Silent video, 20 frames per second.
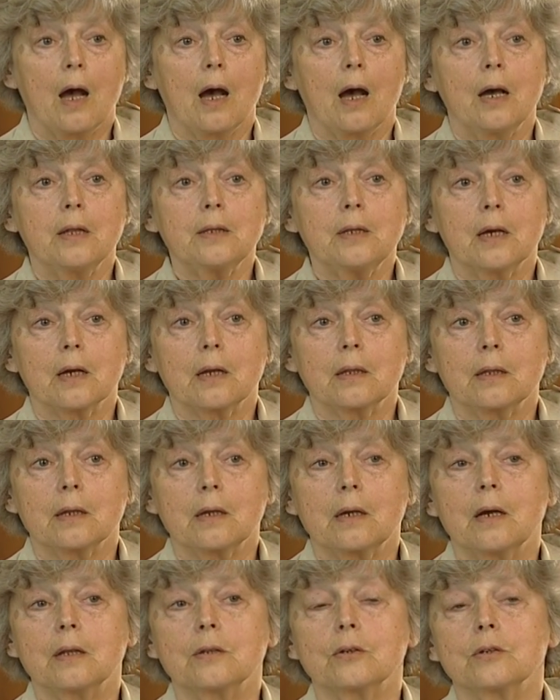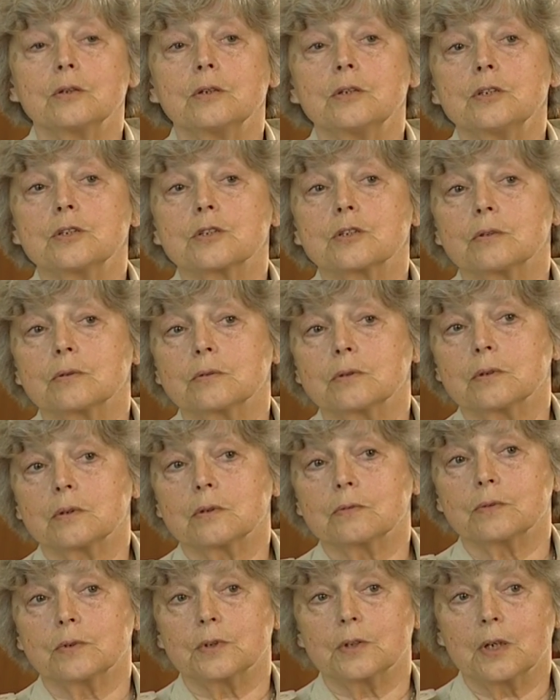A na kanoniczą
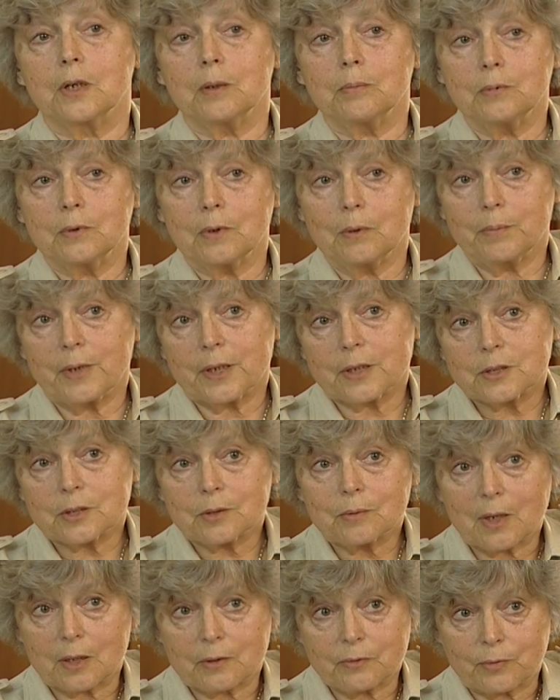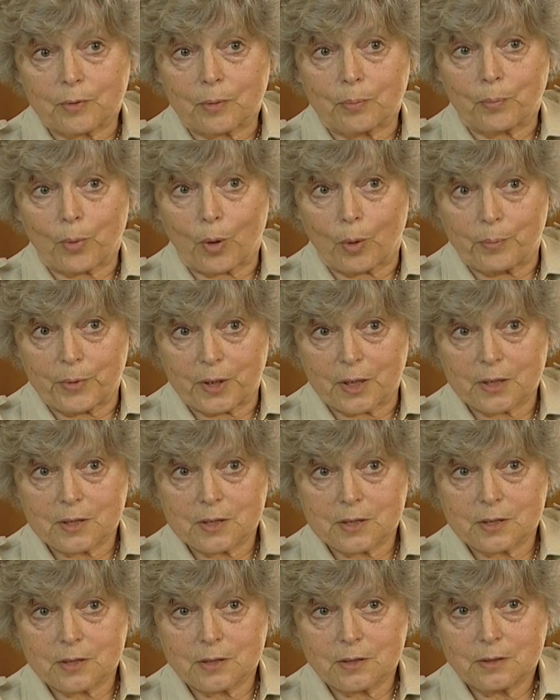do wujka było bardzo łatwo
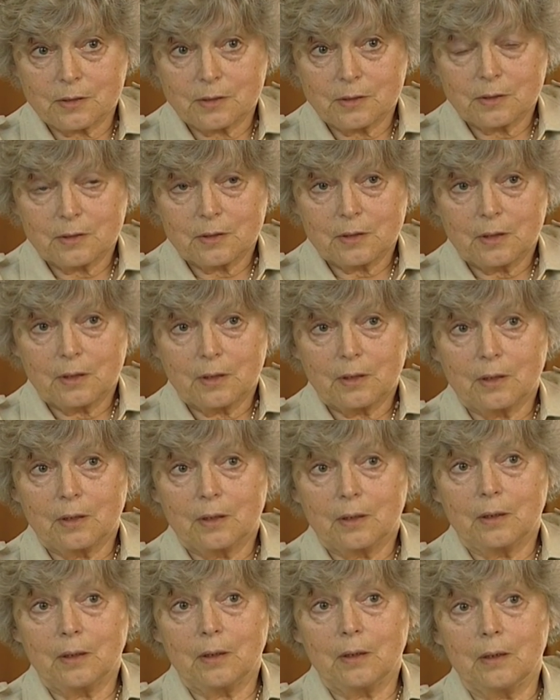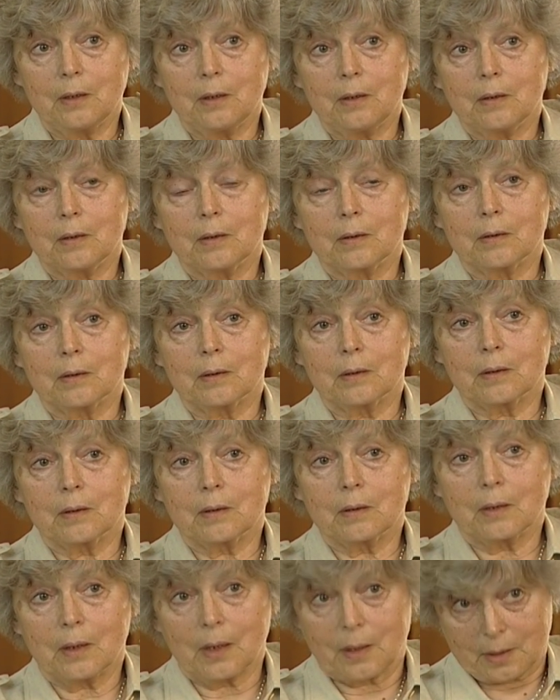pobiec i
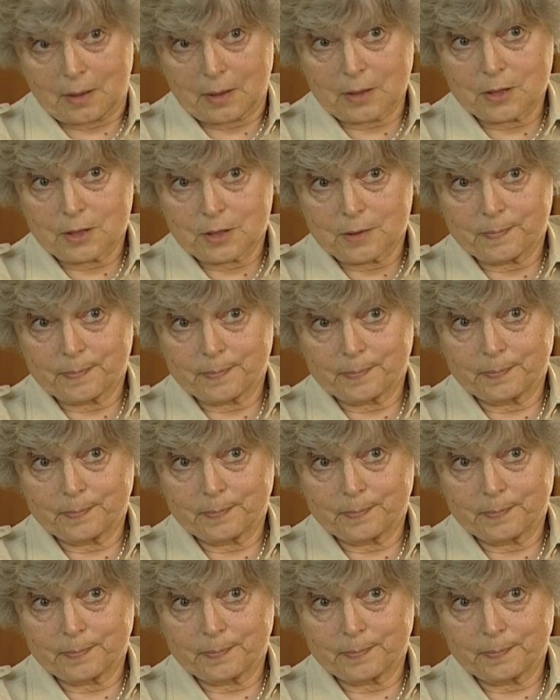gadać.